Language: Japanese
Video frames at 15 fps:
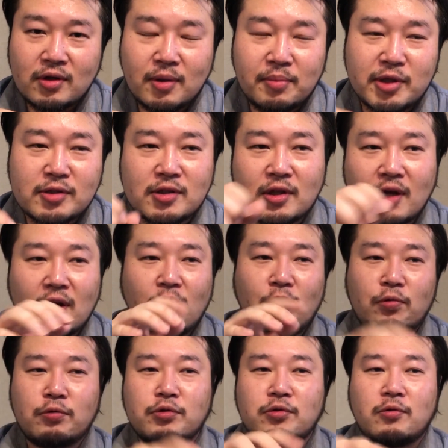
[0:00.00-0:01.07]
別になんか
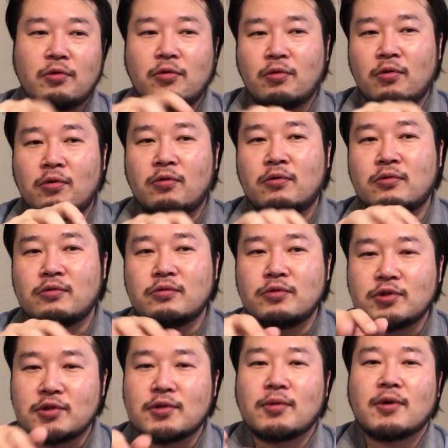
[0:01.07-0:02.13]
行動をこう
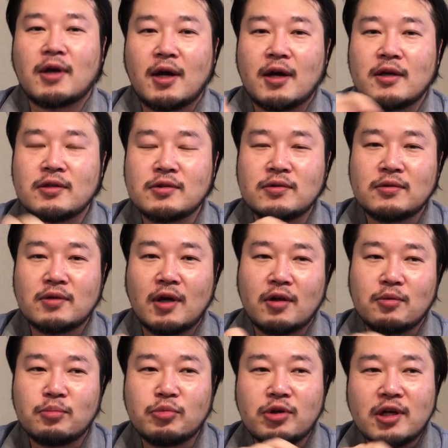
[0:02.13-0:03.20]
打つとかあ
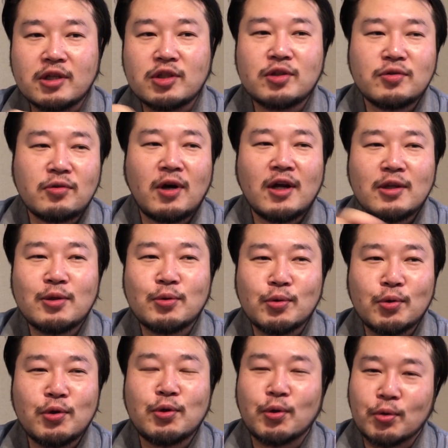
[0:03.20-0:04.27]
の昔の
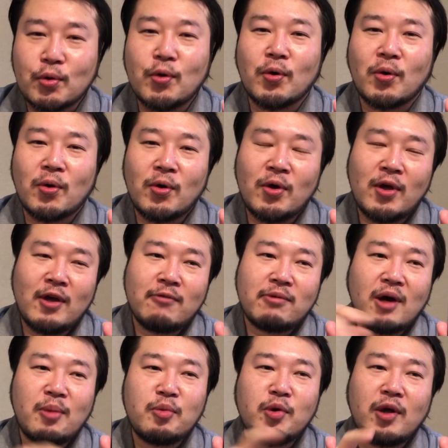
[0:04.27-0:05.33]
Android の
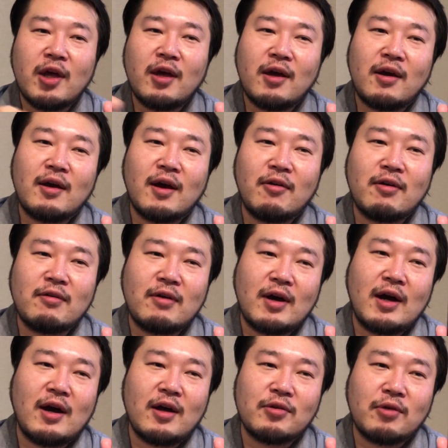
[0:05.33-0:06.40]
ファームウェイ
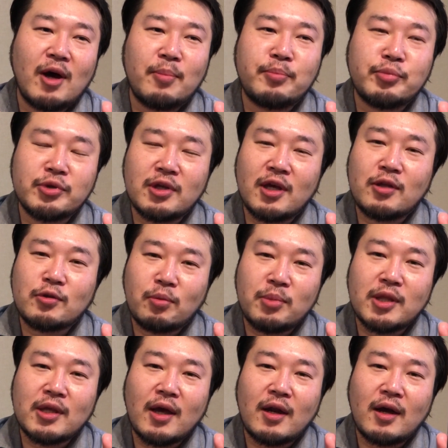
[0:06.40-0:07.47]
あのアップデート
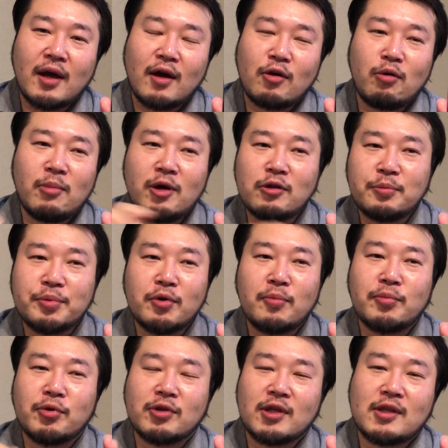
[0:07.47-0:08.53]
みたいな
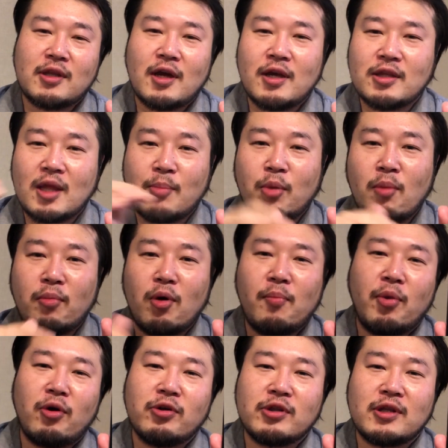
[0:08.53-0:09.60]
コマンドプロンプト叩いて
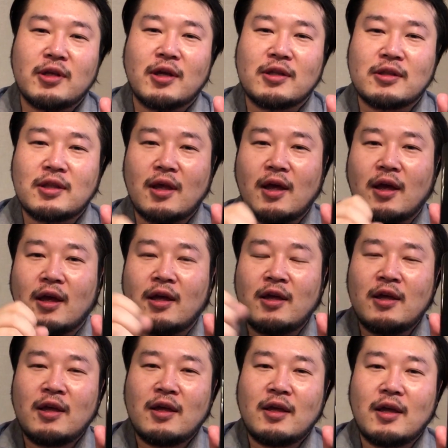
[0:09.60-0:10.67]
ポンポンポンってやって、
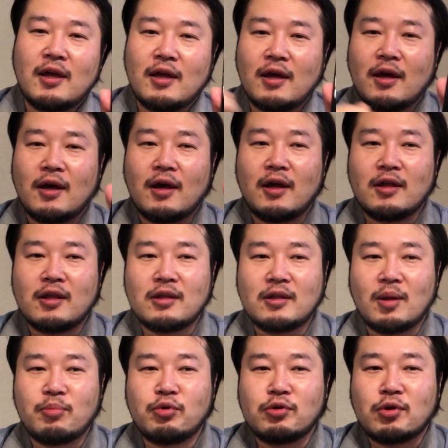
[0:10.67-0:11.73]
えー、
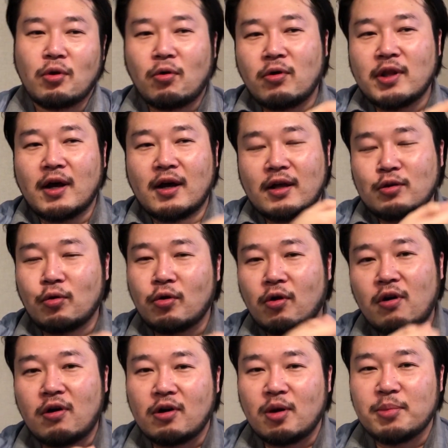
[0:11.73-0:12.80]
でブートローダーがどの
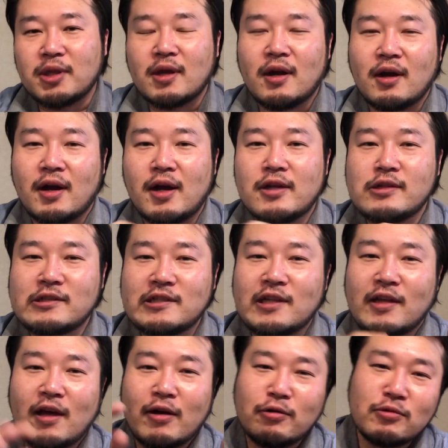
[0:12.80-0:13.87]
コーナーみたいな感じ
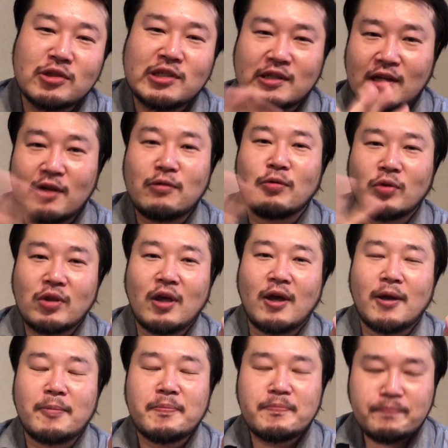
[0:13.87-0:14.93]
でやるんじゃなく
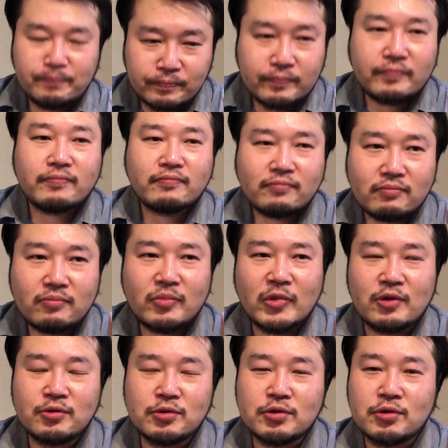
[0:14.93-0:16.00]
て
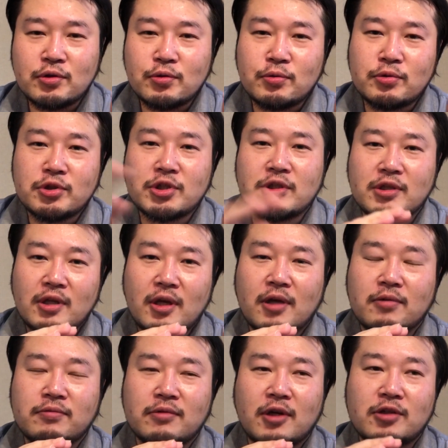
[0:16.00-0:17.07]
普通に公式
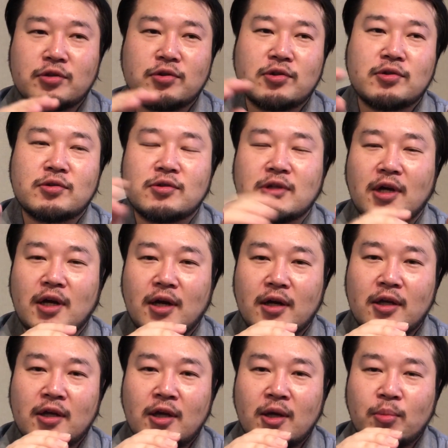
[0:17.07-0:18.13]
でフラッシュツール
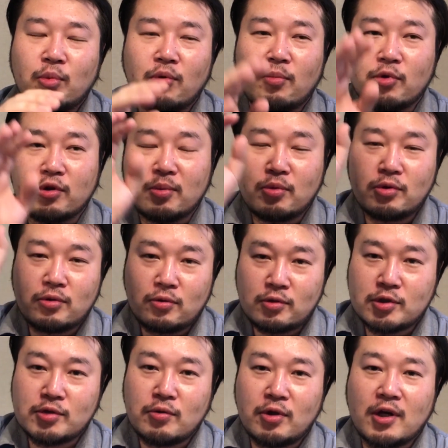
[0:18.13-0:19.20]
がもとも
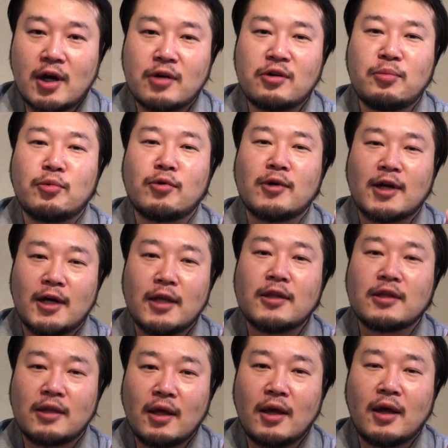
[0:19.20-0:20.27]
とすごい軽いものがあっ
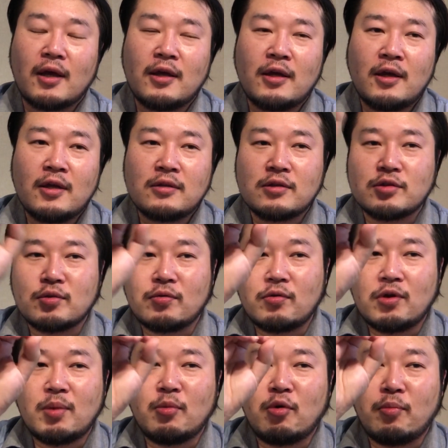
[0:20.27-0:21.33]
てでそ
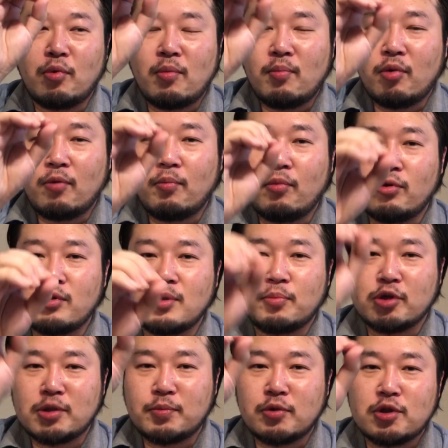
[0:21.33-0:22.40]
こにもうポンポンポンと
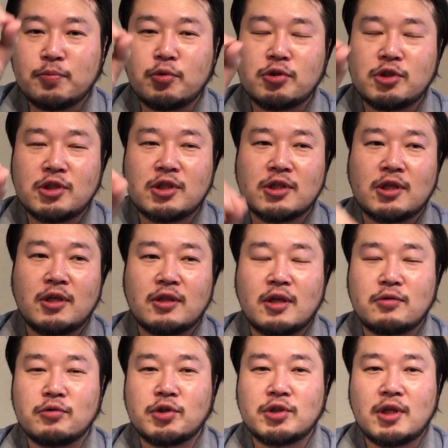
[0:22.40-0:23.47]
ポチポチポチって選
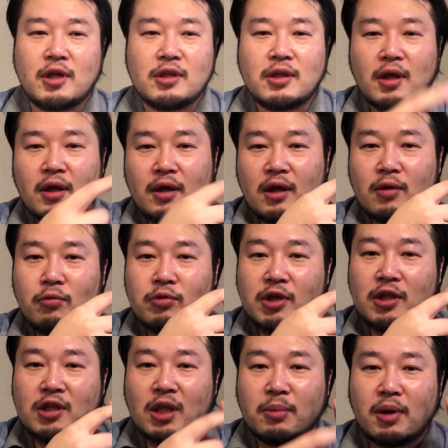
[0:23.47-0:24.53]
択して電源を
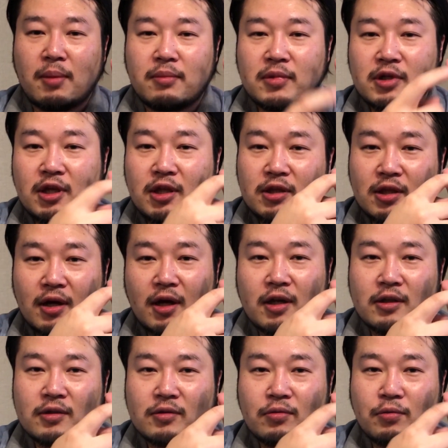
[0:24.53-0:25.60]
切った,、ま、切っ
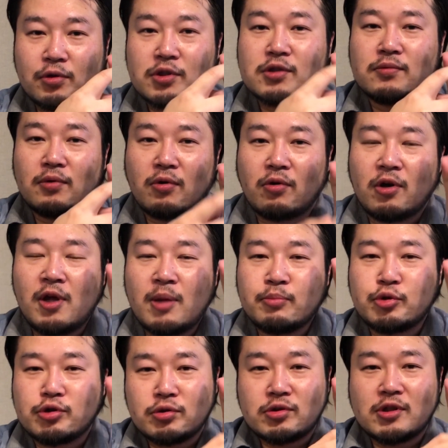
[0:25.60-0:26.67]
たこいつを
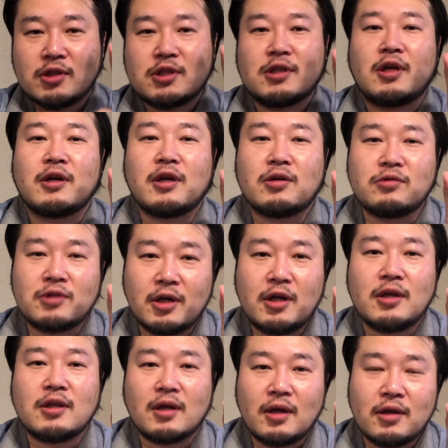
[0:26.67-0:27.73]
プチュってつなげるだ
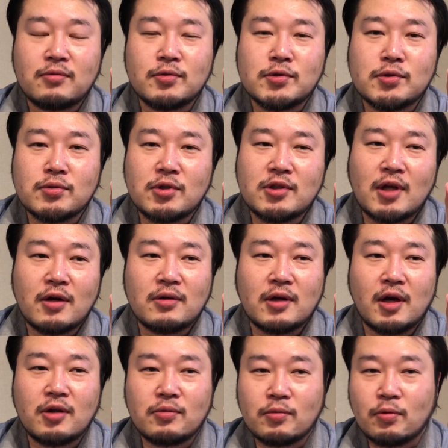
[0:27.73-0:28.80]
けで普通にだ
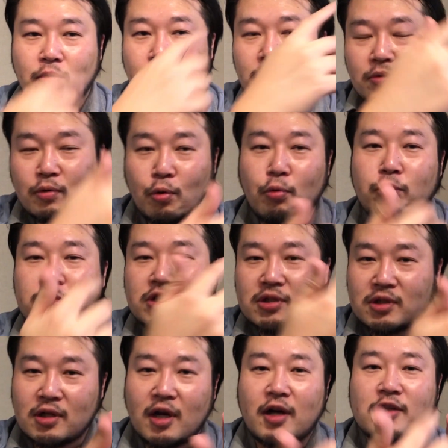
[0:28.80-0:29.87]
あの更
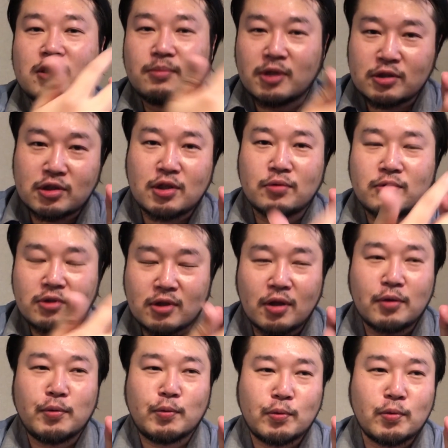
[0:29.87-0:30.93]
新が始まっちゃうって
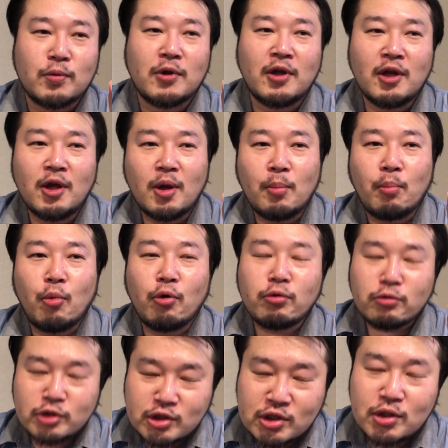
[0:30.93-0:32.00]
いうも
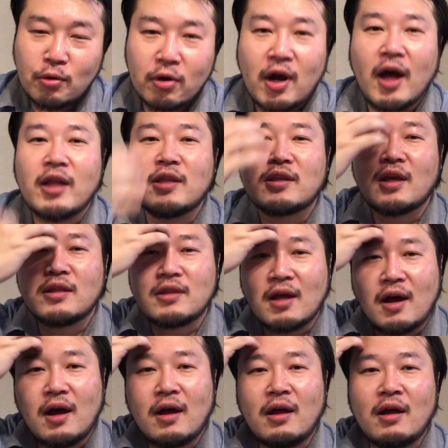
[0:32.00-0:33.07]
のすごい簡単
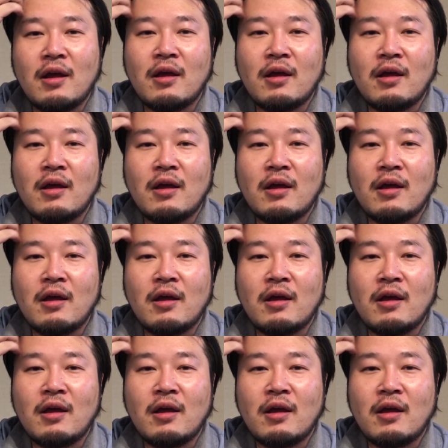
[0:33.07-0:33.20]
な